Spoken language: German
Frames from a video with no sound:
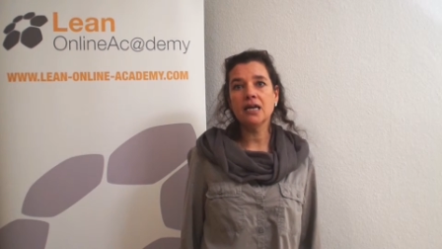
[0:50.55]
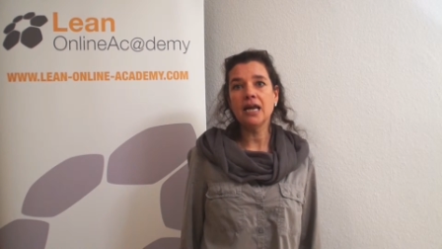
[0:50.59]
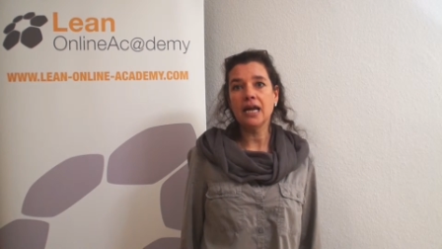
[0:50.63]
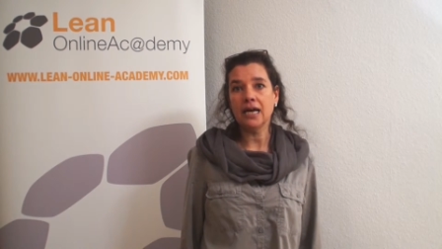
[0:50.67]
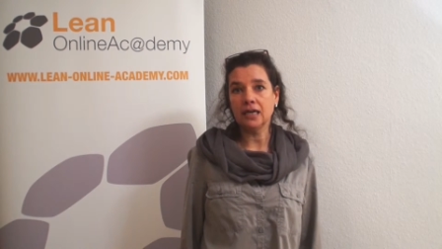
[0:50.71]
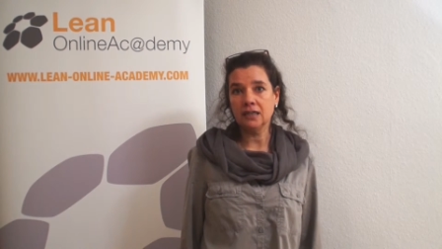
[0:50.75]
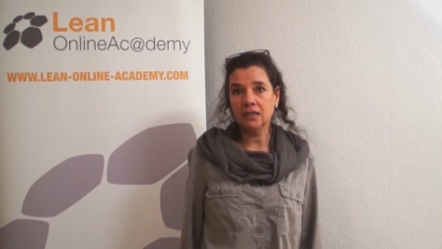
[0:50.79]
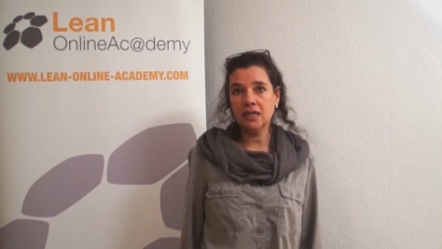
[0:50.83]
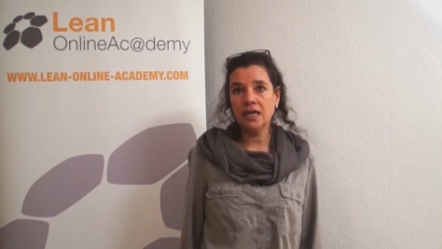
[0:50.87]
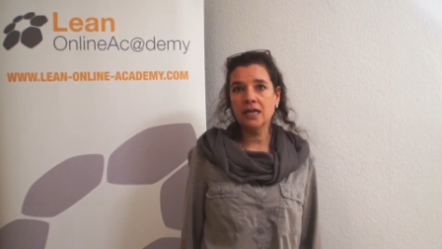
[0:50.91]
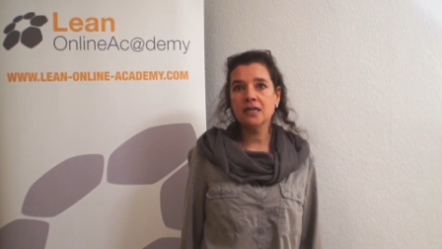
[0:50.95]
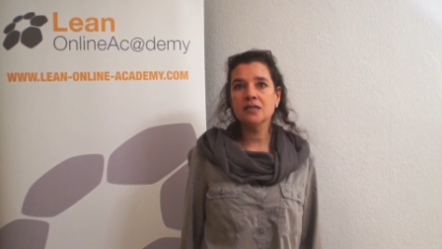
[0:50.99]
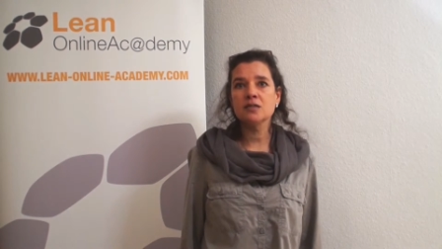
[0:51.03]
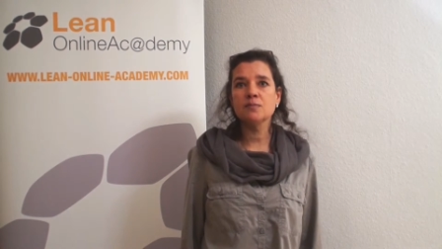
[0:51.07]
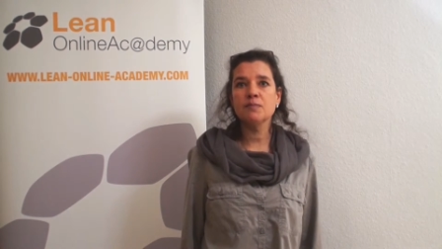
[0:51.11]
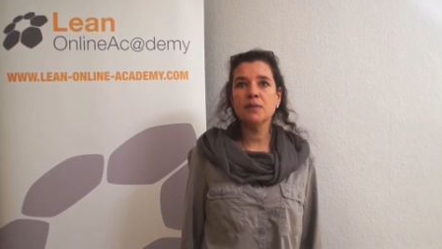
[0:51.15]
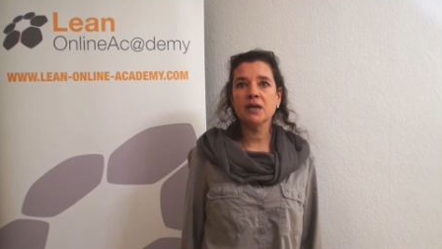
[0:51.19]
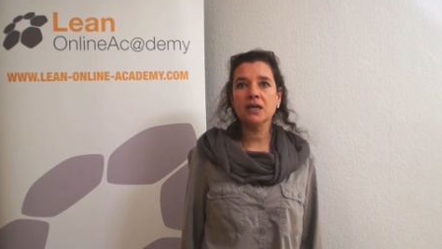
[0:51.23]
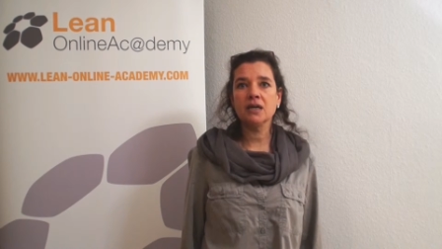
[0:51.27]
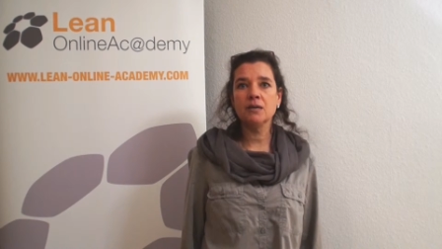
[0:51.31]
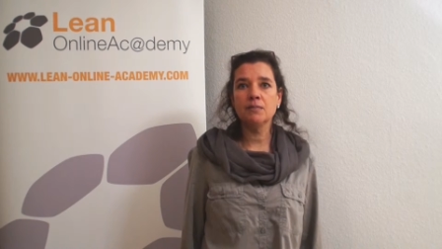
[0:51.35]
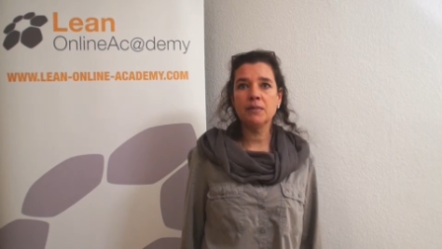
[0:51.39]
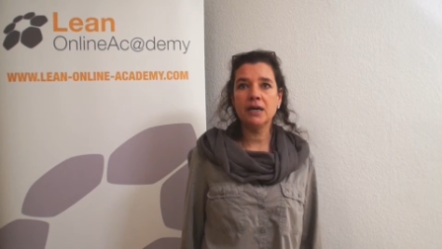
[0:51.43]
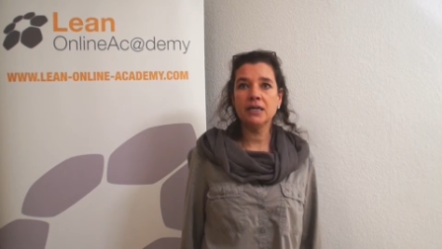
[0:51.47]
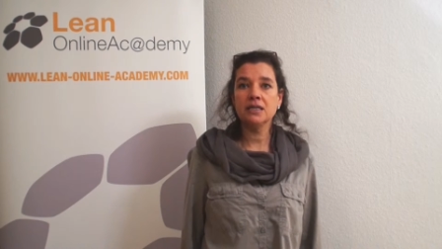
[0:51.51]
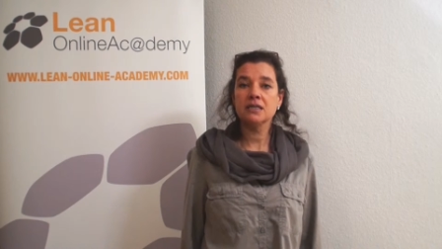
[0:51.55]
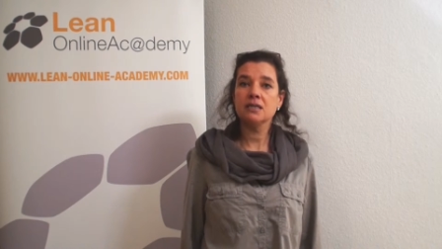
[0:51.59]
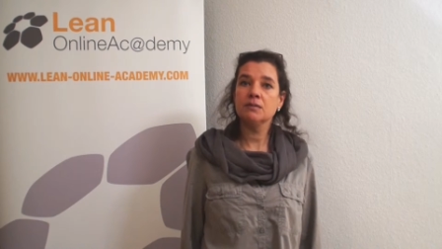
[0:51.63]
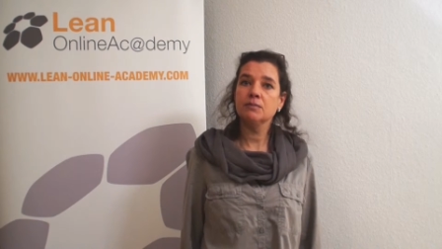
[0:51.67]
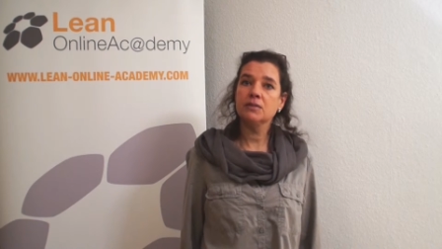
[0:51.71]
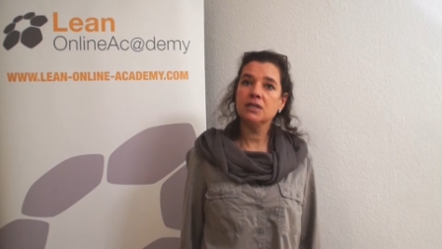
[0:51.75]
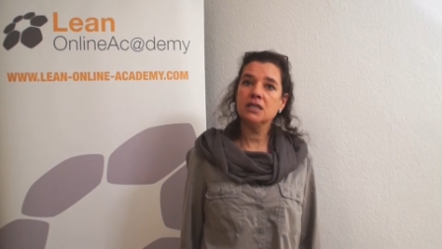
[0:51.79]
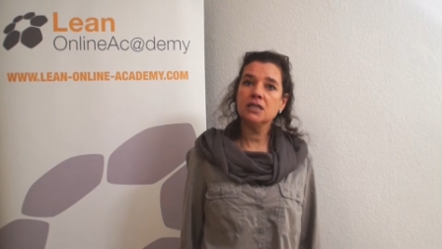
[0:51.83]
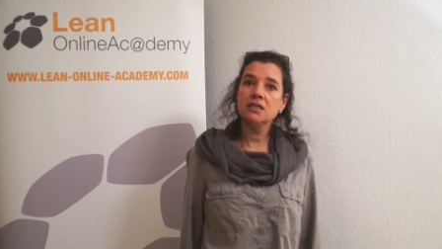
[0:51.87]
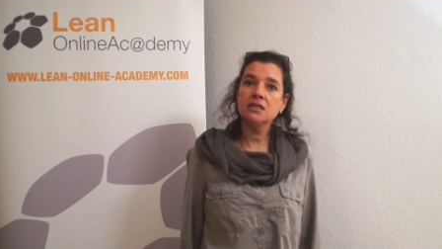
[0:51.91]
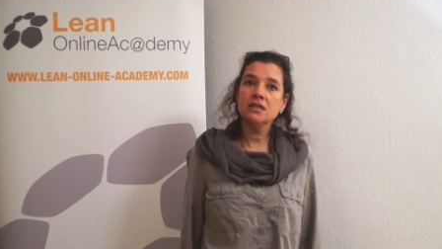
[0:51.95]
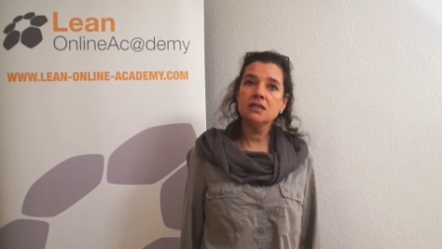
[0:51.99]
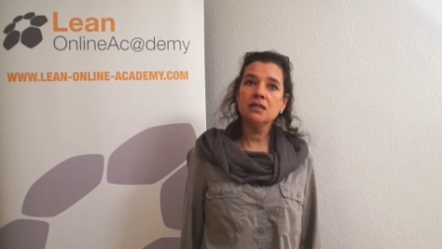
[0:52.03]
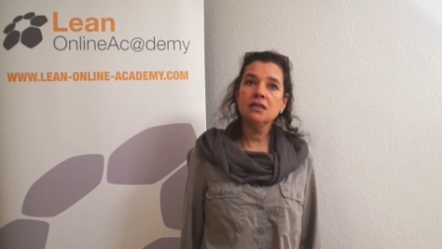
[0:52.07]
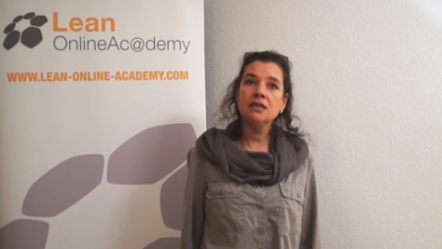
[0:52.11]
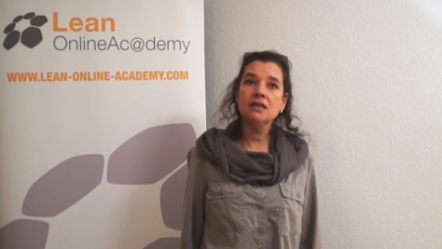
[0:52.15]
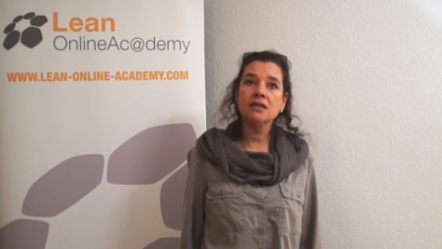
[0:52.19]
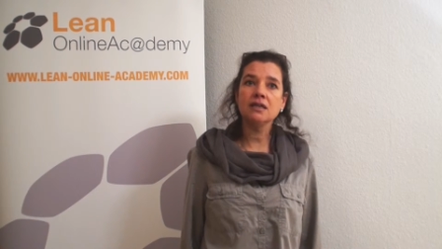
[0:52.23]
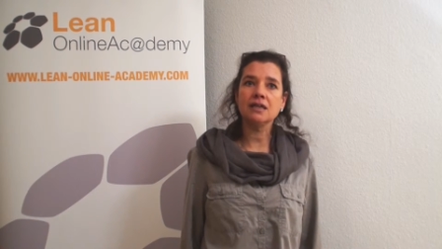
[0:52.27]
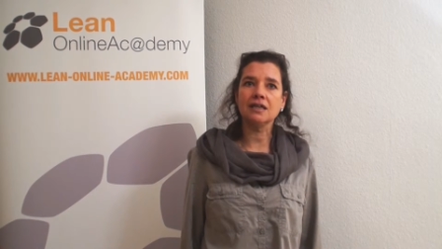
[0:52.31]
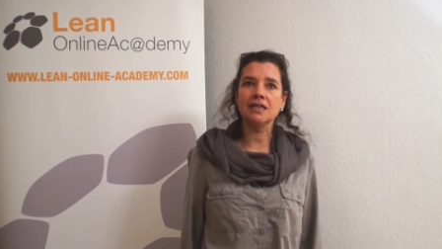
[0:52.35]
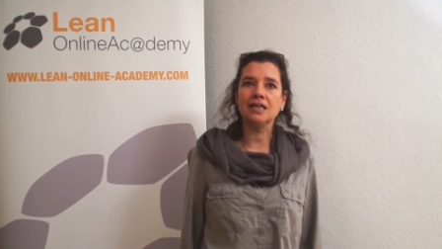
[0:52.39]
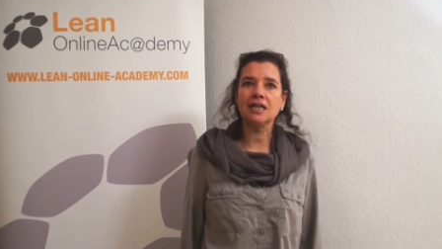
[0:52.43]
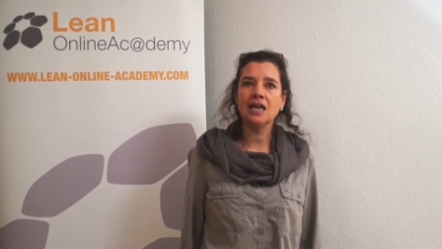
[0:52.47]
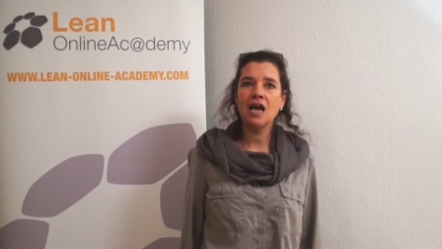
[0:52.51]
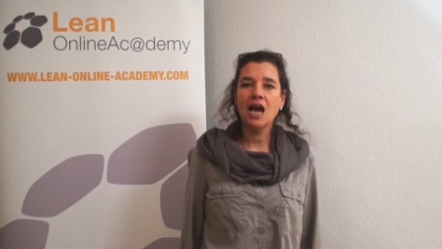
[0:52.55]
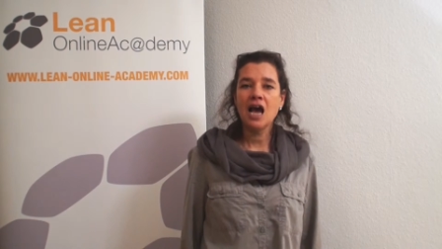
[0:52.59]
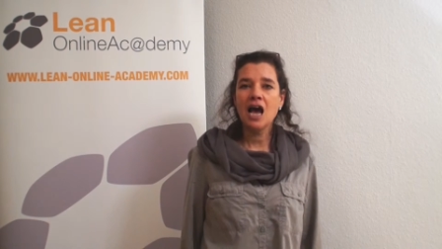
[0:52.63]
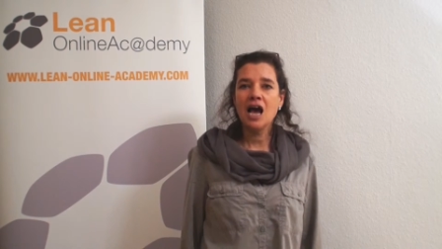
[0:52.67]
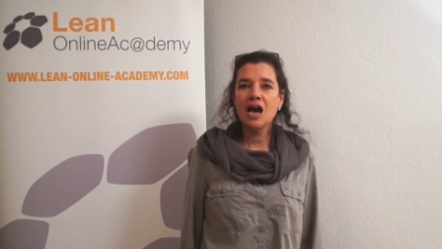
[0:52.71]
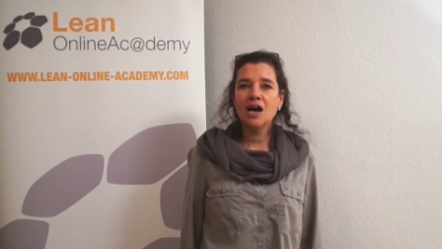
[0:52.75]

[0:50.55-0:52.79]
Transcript: Lernexperimente mit Tieren,